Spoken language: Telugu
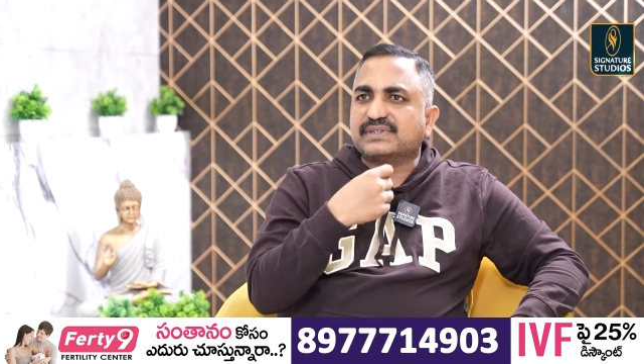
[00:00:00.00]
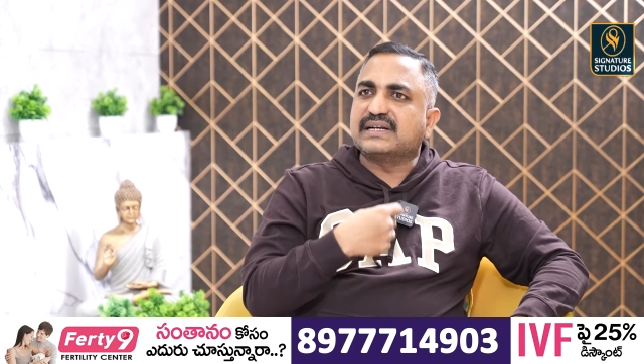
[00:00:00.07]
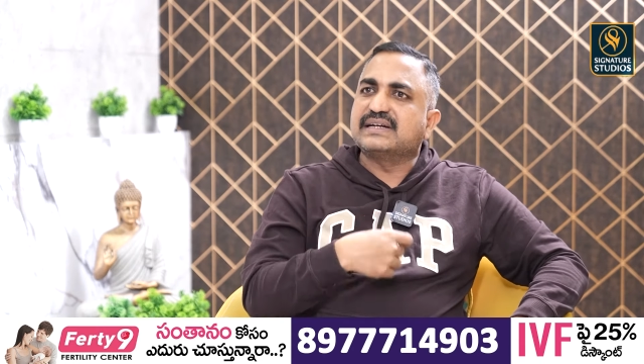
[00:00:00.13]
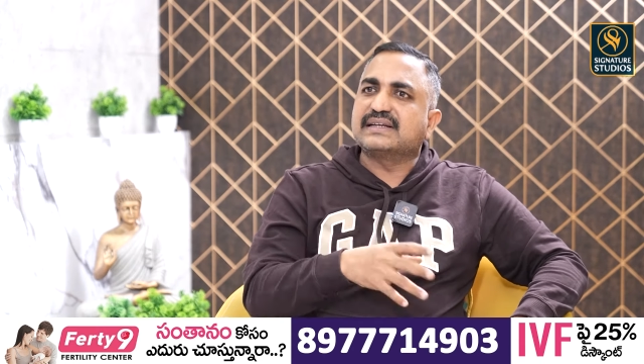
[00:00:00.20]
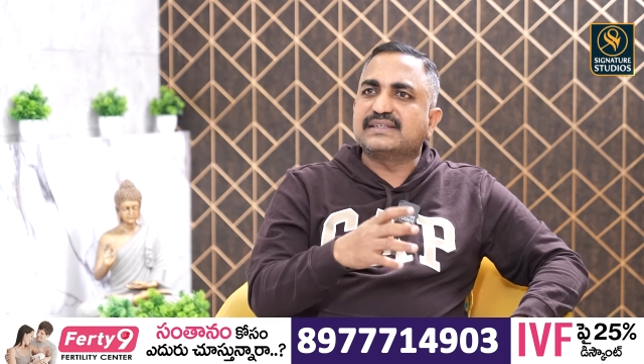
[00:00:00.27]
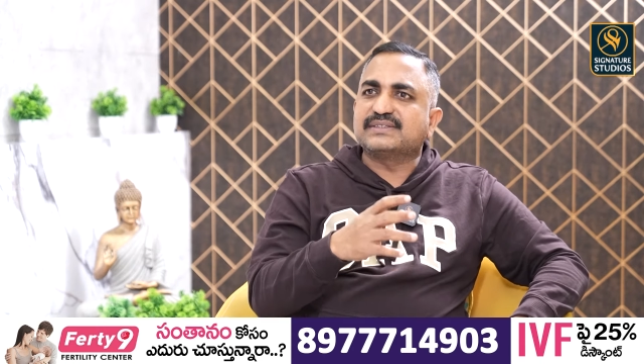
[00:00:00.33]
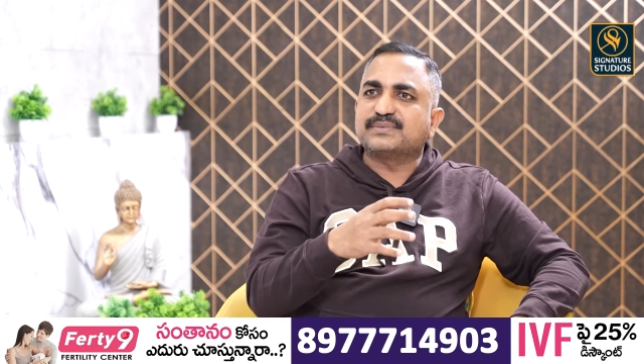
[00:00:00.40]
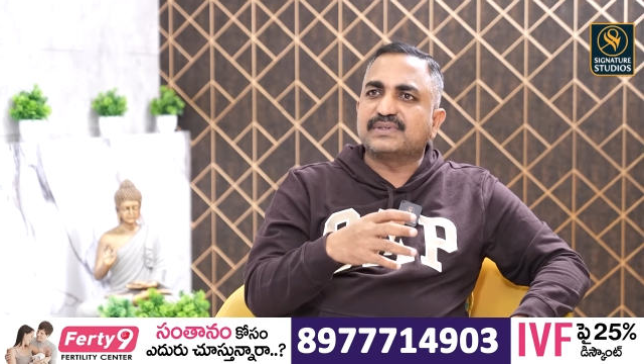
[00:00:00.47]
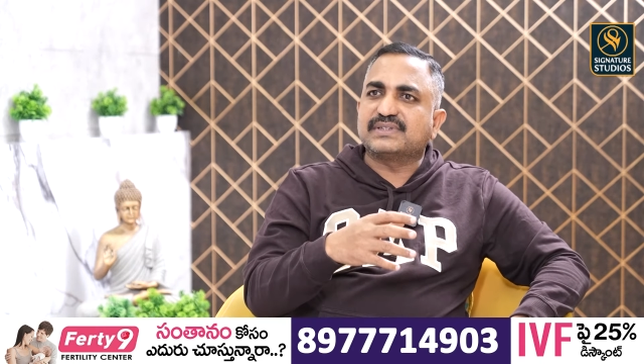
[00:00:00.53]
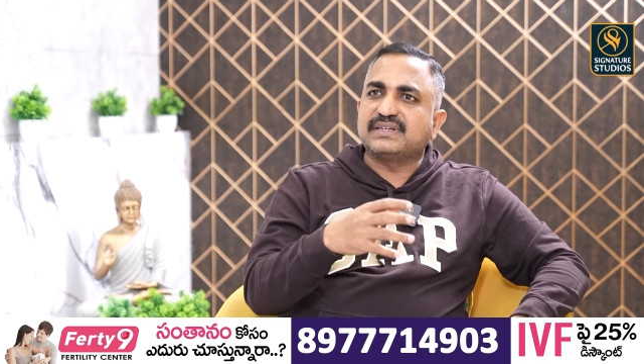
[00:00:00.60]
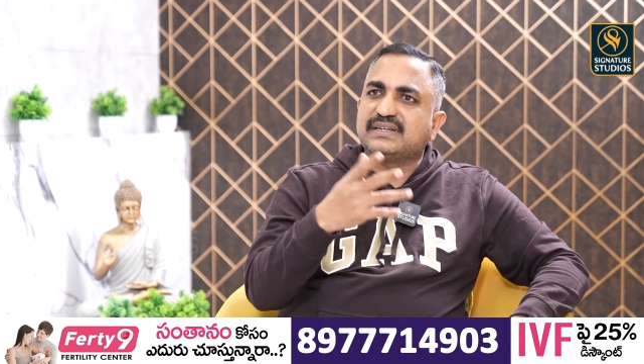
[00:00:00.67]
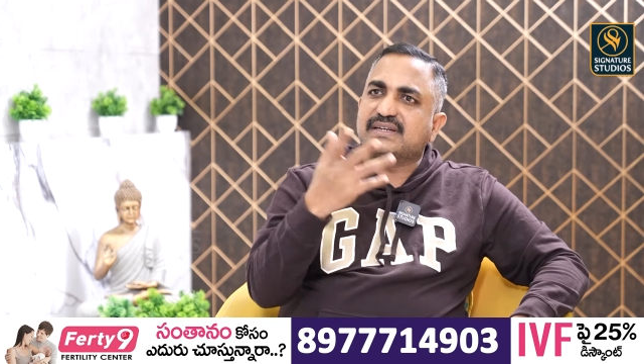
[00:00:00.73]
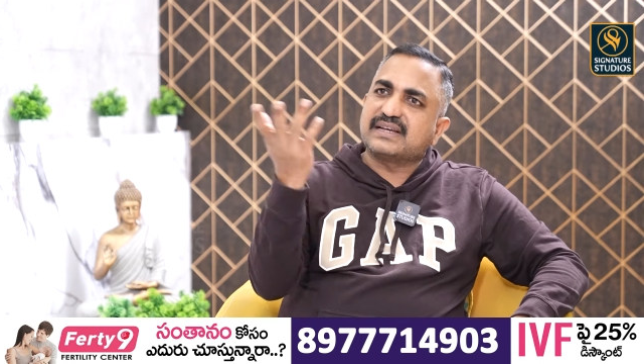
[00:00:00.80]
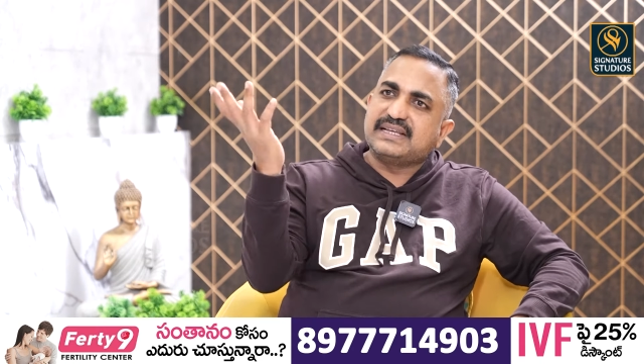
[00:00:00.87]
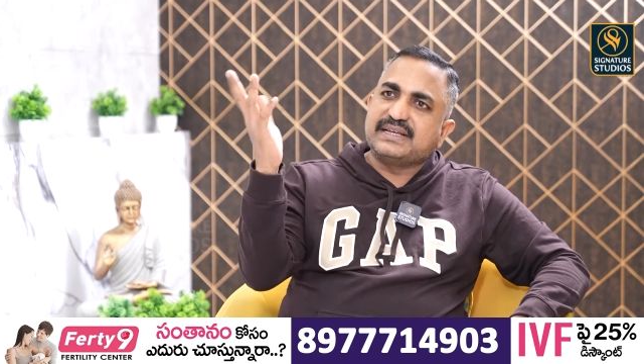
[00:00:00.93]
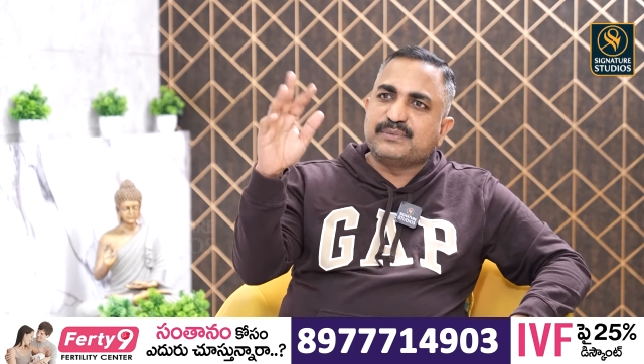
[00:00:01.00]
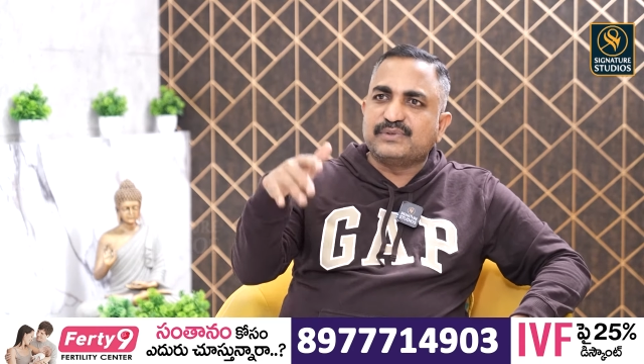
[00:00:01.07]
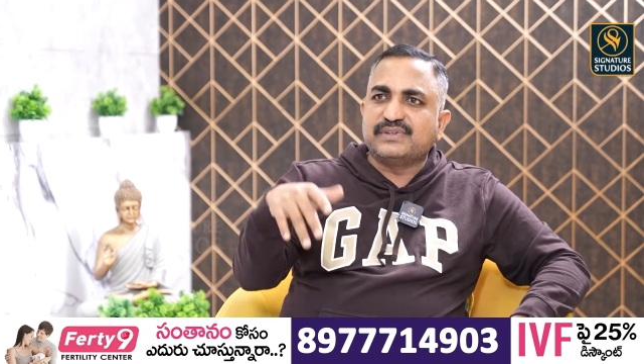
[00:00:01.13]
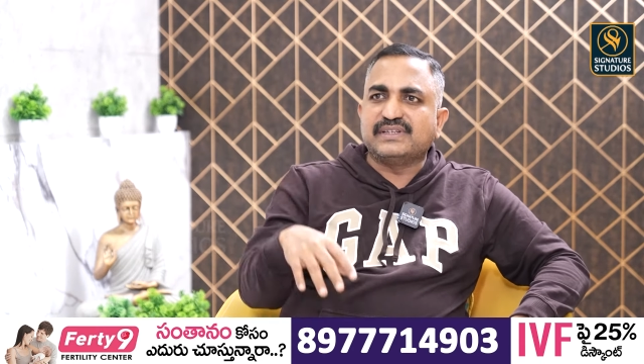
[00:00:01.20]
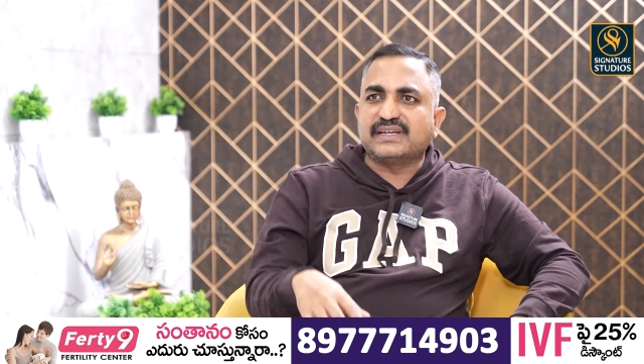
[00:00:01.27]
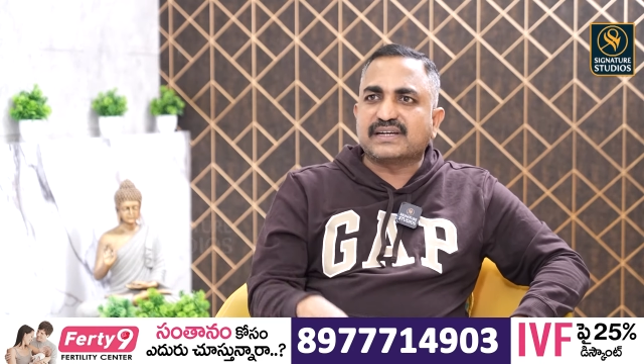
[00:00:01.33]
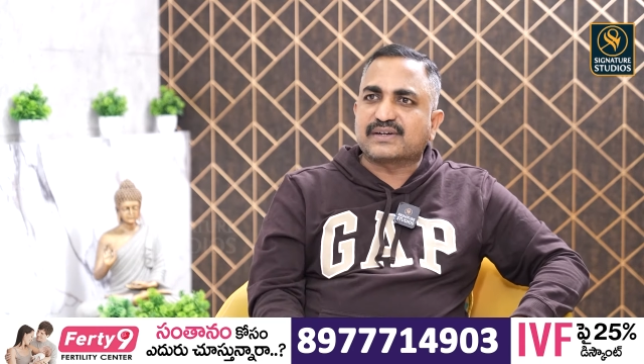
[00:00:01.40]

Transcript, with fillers: టెన్ టైమ్స్ పోతే ఇంట్లో ఏముంది